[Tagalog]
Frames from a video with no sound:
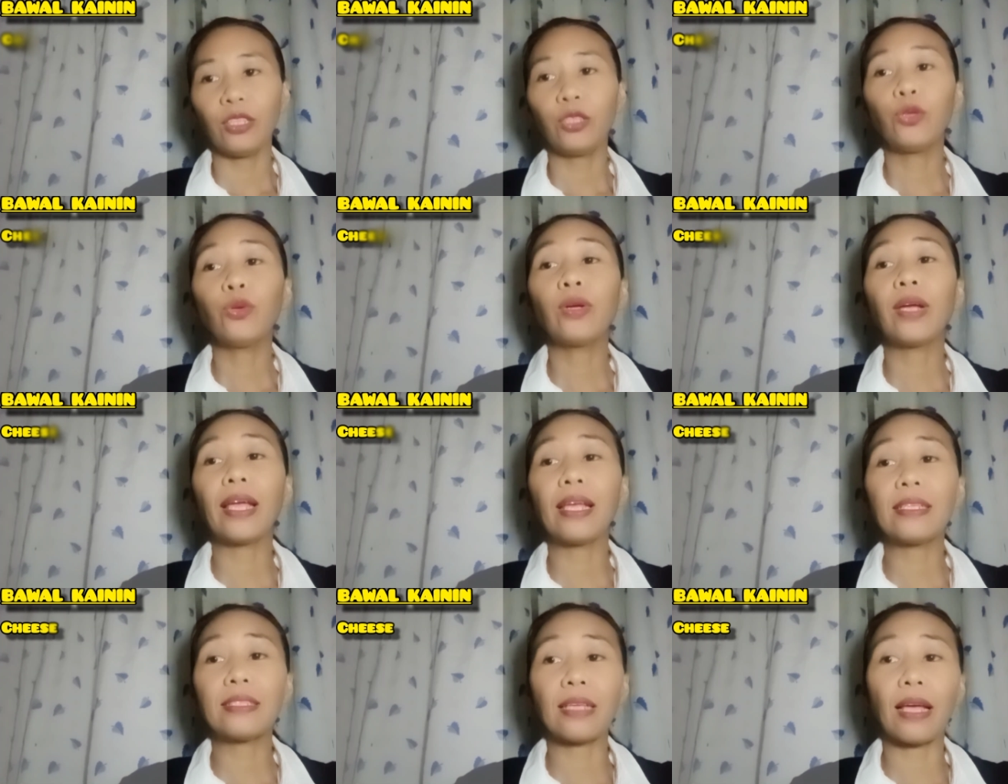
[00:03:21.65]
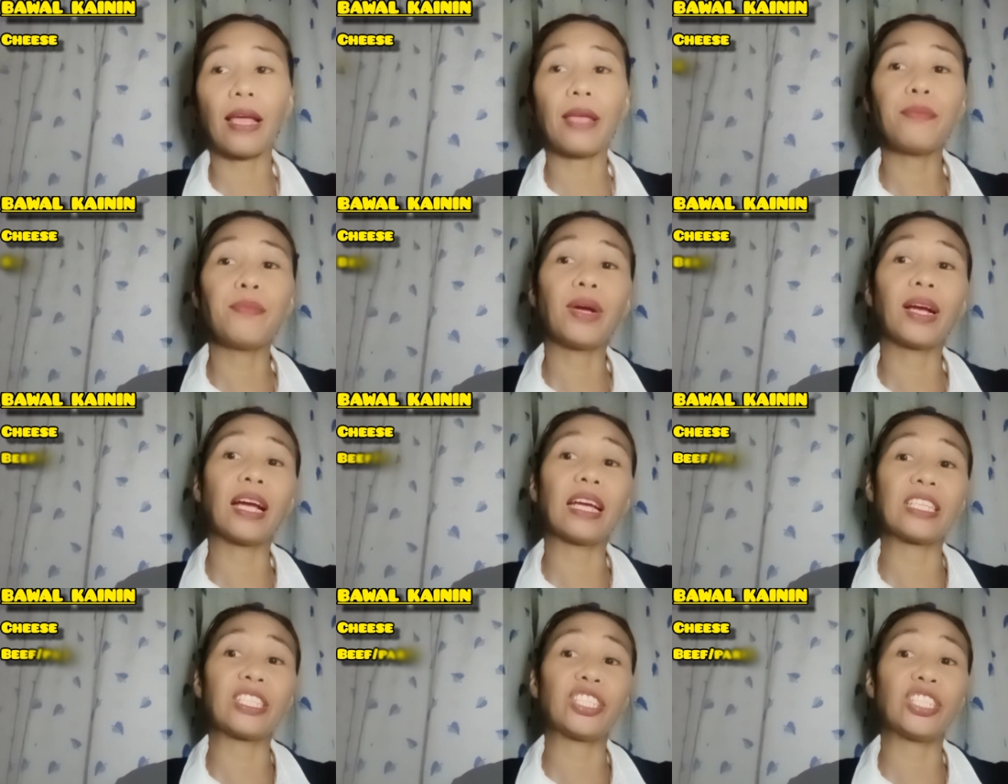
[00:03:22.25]
Ito guys ay
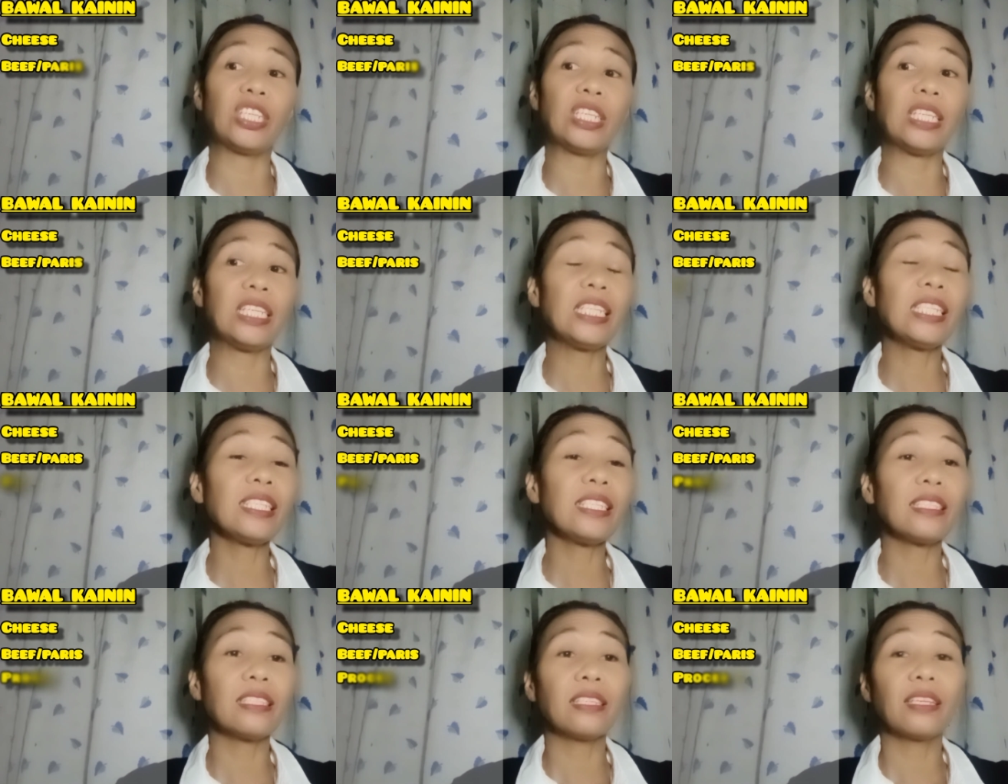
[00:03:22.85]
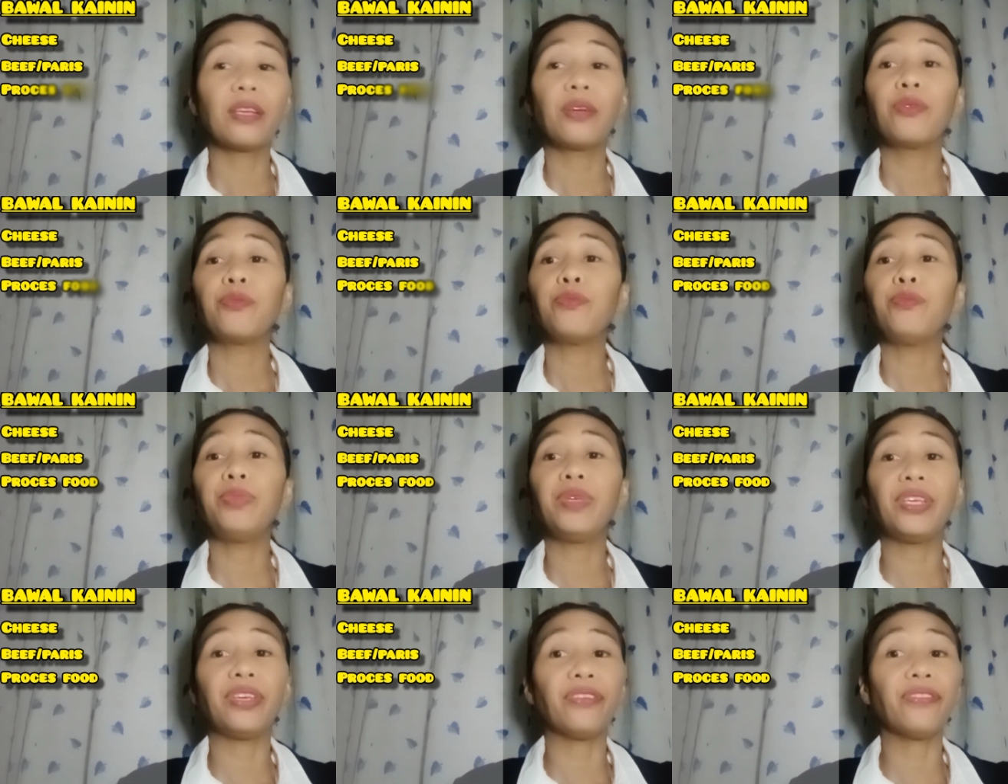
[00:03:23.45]
mga cheese,
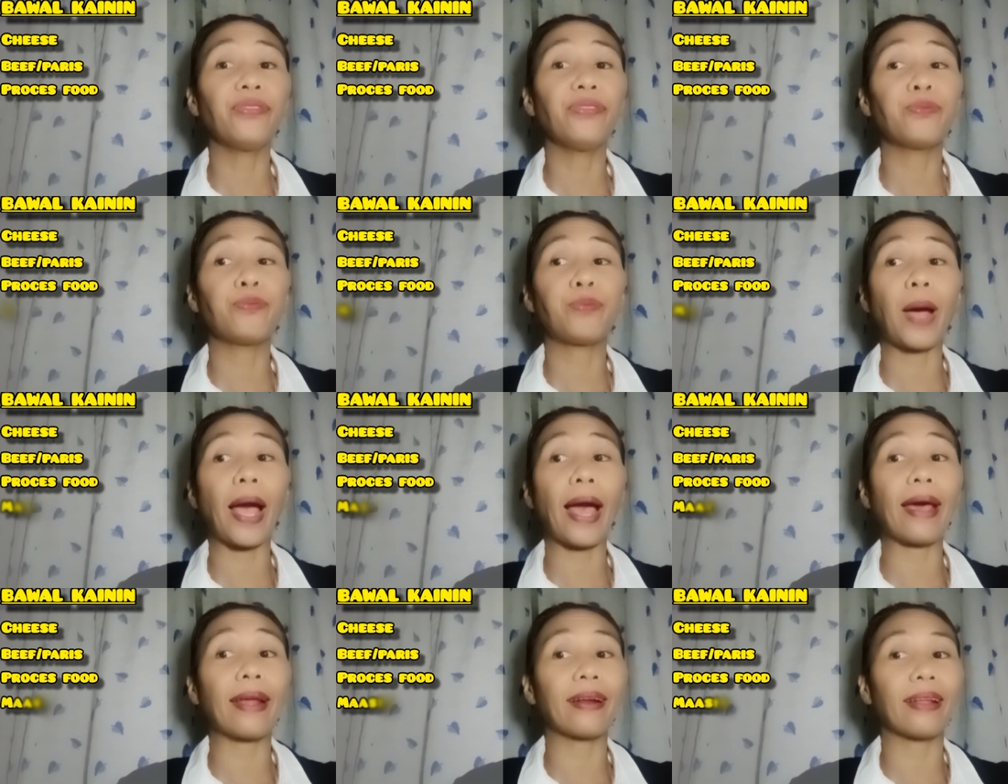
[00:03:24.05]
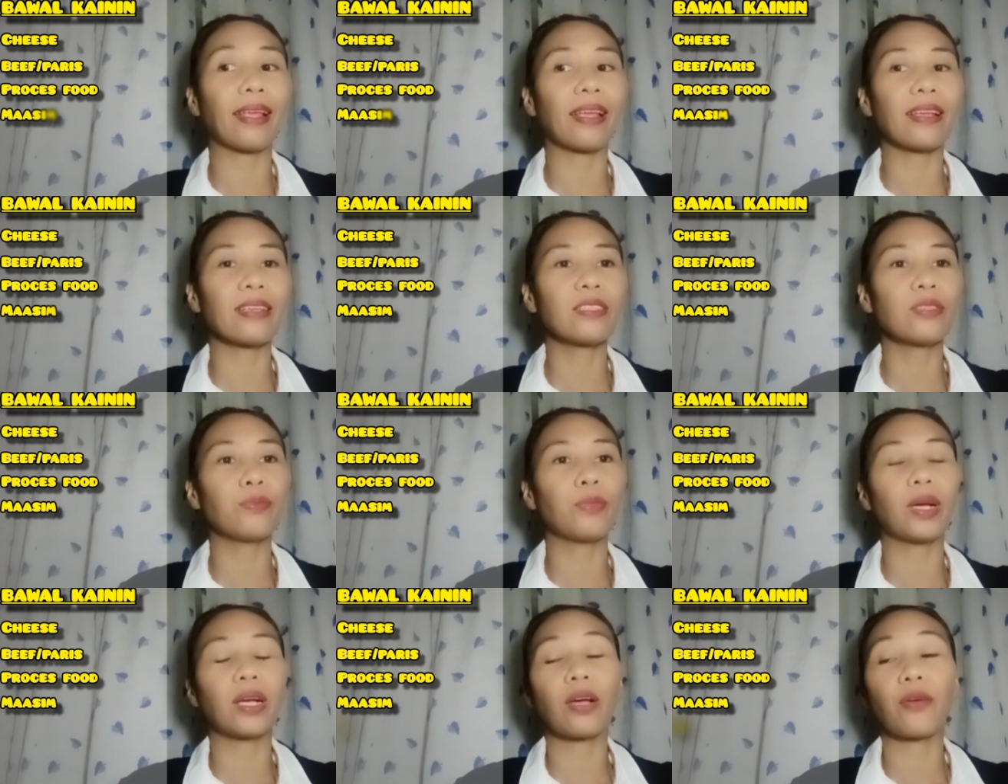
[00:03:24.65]
beef, pares,
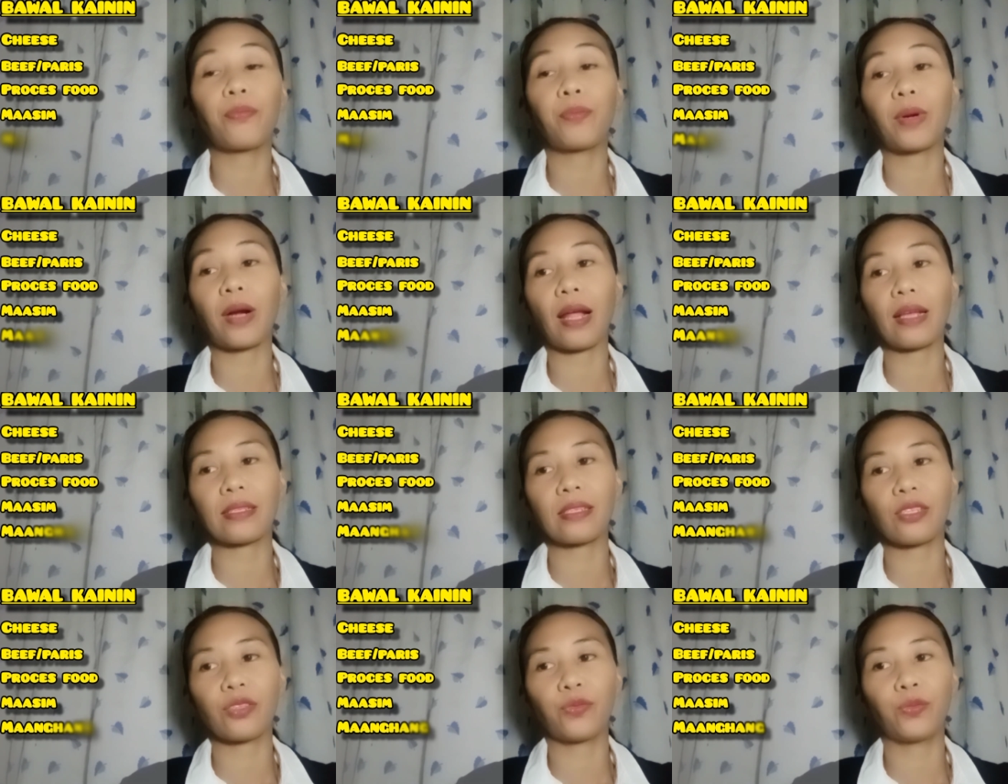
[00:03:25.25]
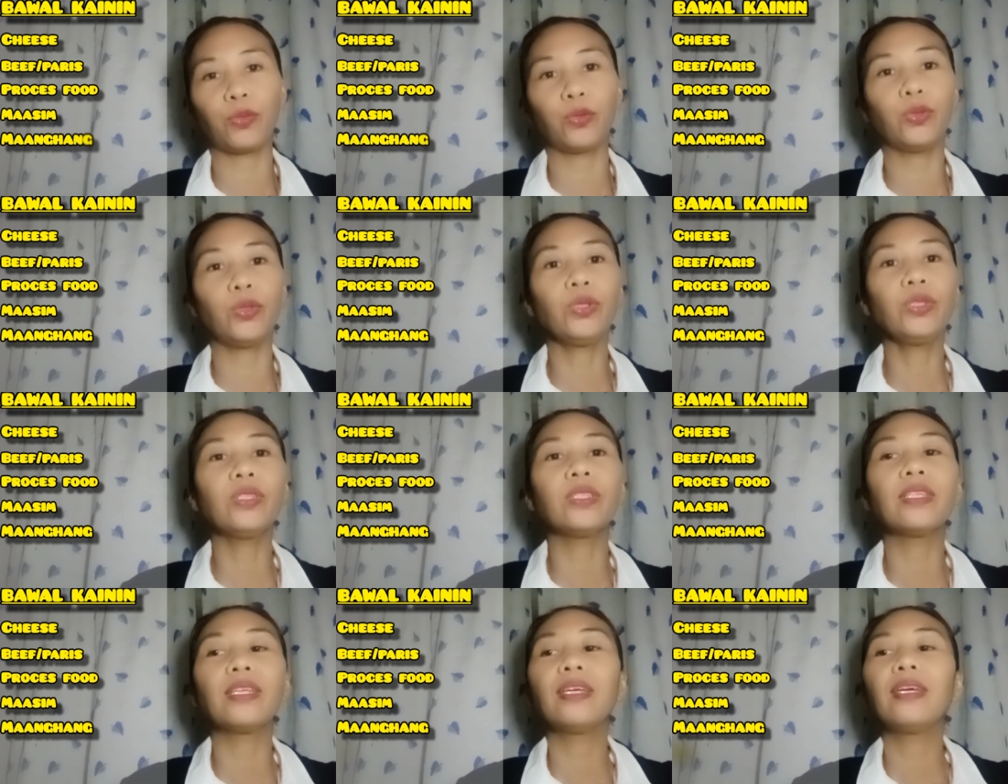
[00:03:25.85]
mga processed food,